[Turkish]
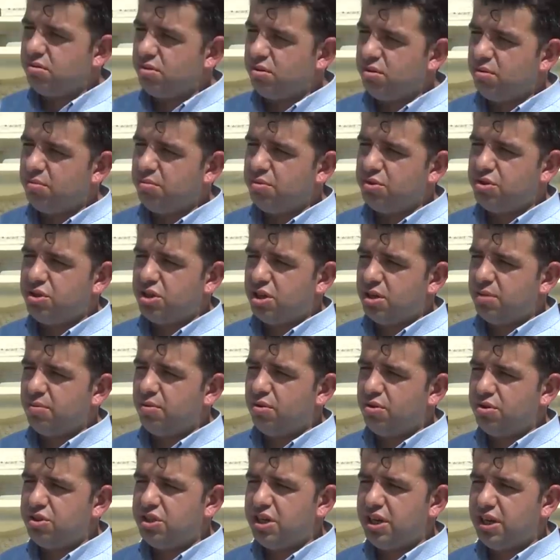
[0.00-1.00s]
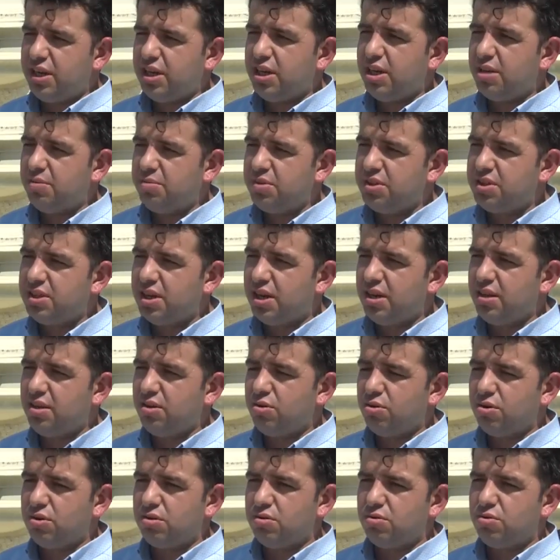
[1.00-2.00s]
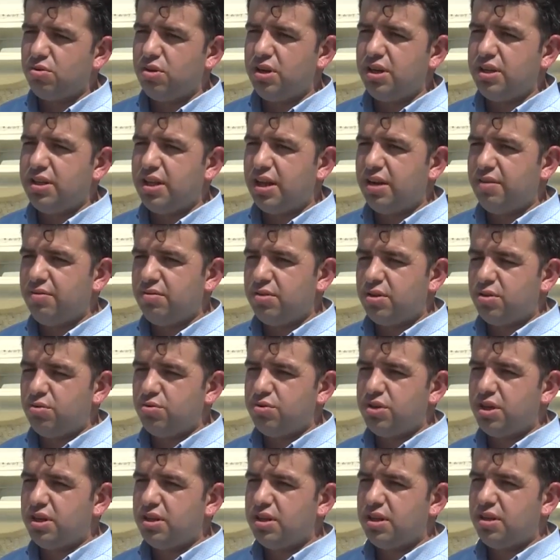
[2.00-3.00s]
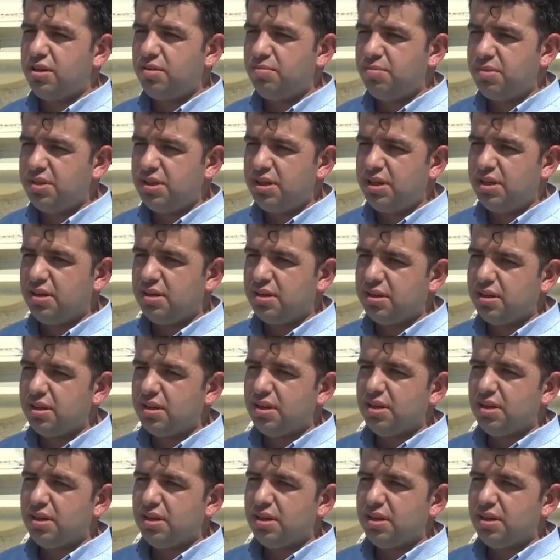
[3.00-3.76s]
10.30 gibi 10 çeyrek gibi işte artık Kuleli tarafından uzaktan bizi